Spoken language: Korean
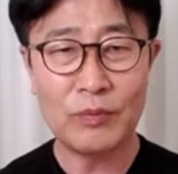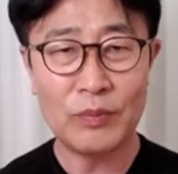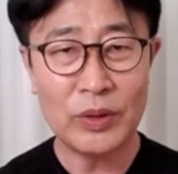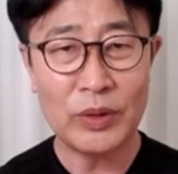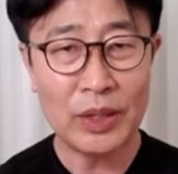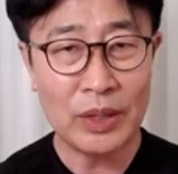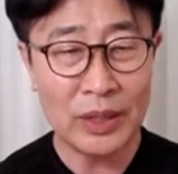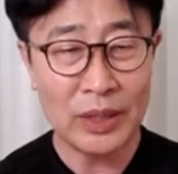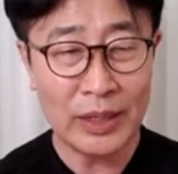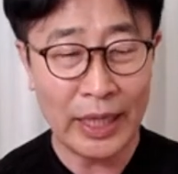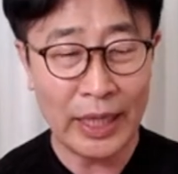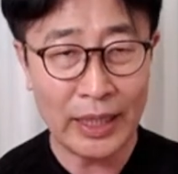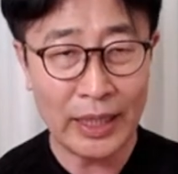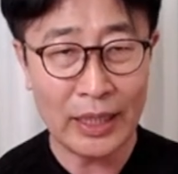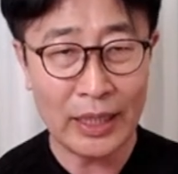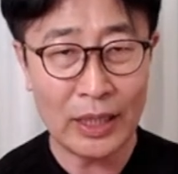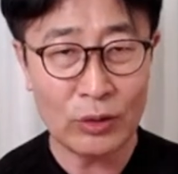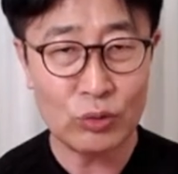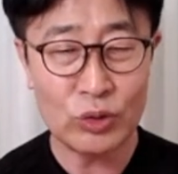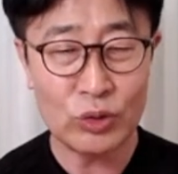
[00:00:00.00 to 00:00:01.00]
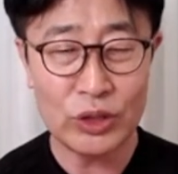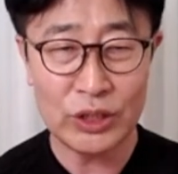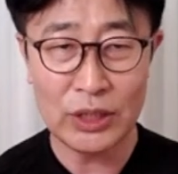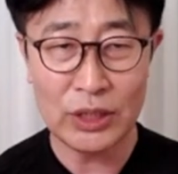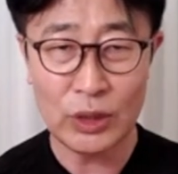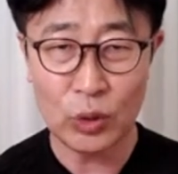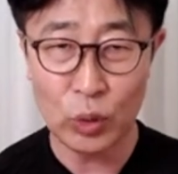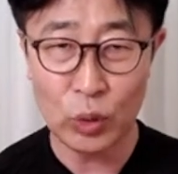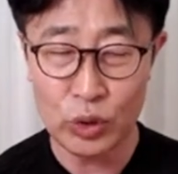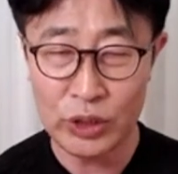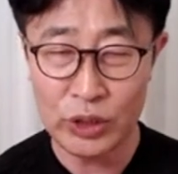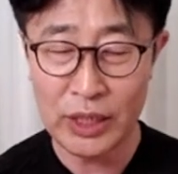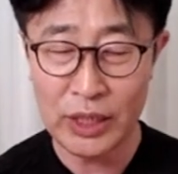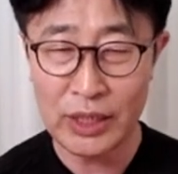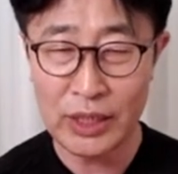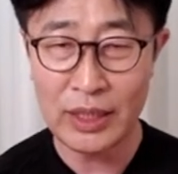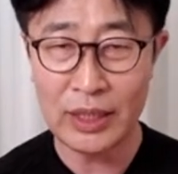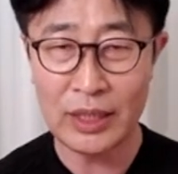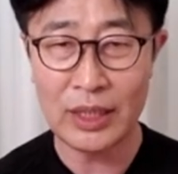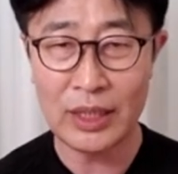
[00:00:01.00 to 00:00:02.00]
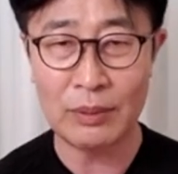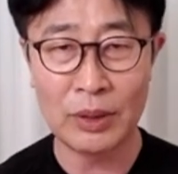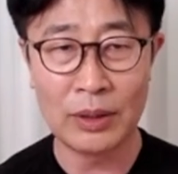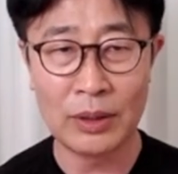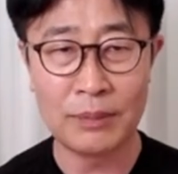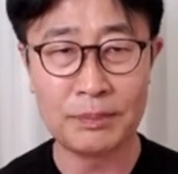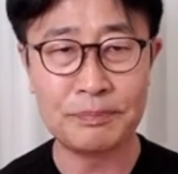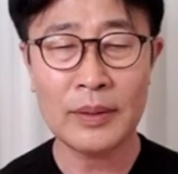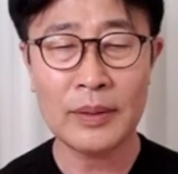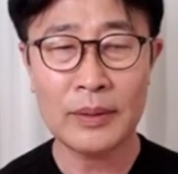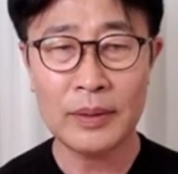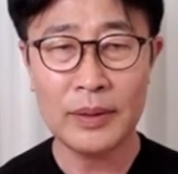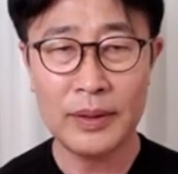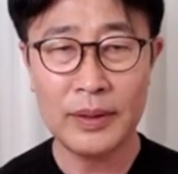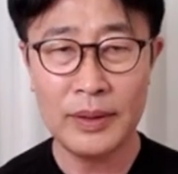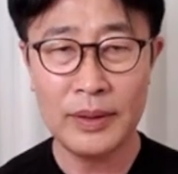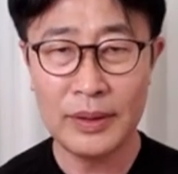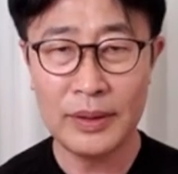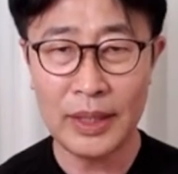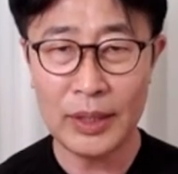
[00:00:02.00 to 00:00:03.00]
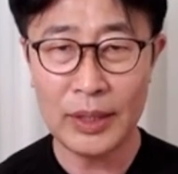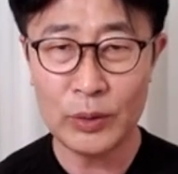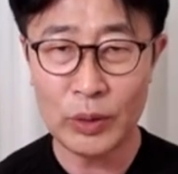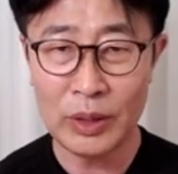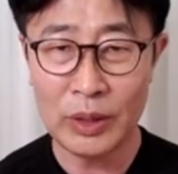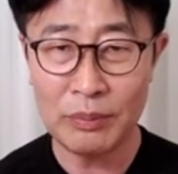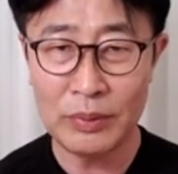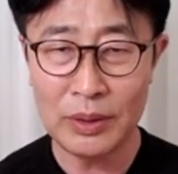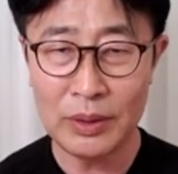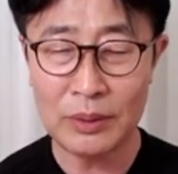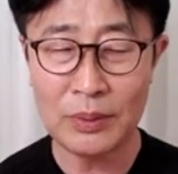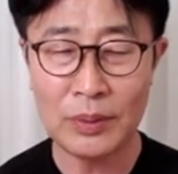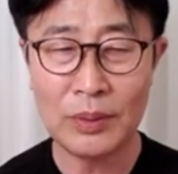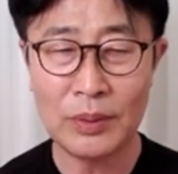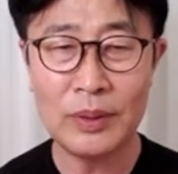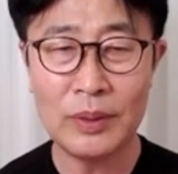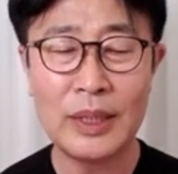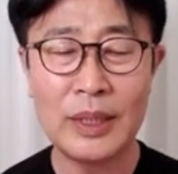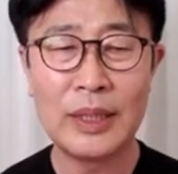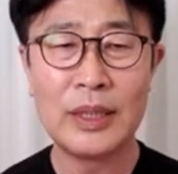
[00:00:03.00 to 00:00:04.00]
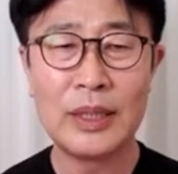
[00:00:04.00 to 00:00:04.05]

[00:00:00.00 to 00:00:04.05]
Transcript: 이걸 하나 둘씩 놓치게 된다면 인허가도 힘들고